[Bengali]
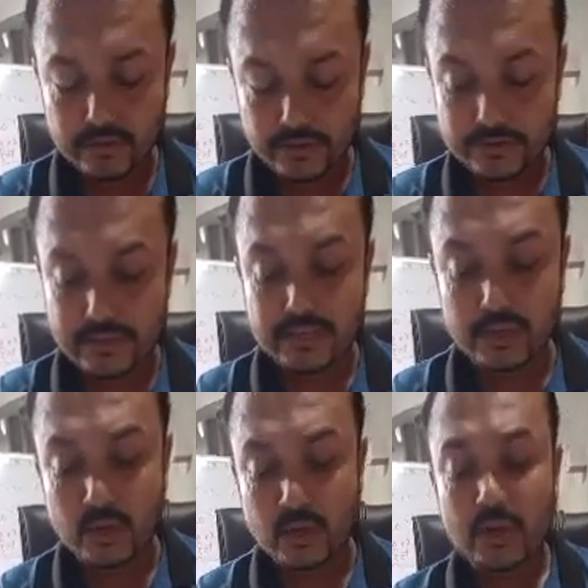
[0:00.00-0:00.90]
রেজাল্ট
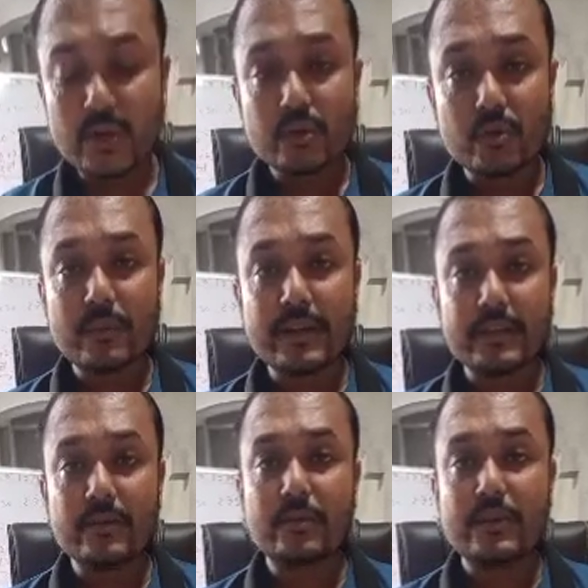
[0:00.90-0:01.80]
ছিল তোমরা
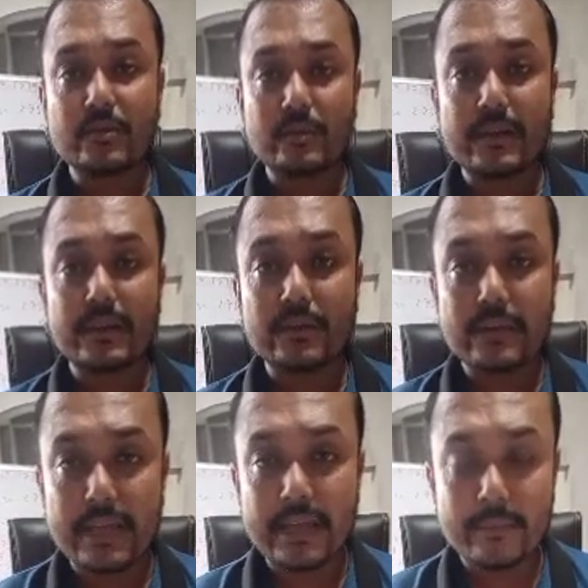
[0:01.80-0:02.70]
কি করবে তোমরা কিন্তু
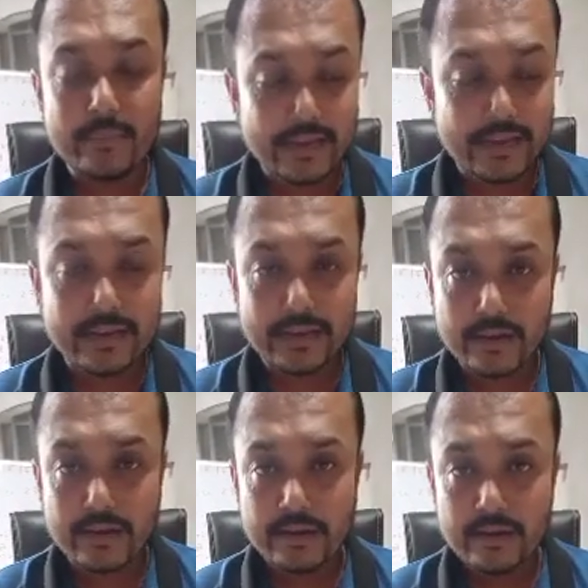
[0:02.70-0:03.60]
এম এন
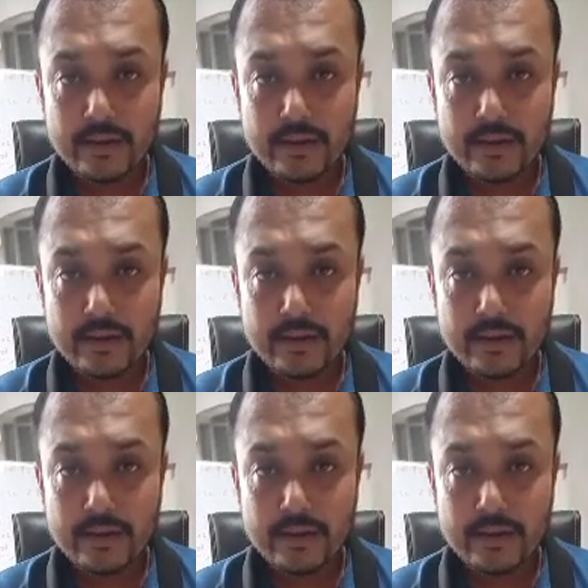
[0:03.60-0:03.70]
এন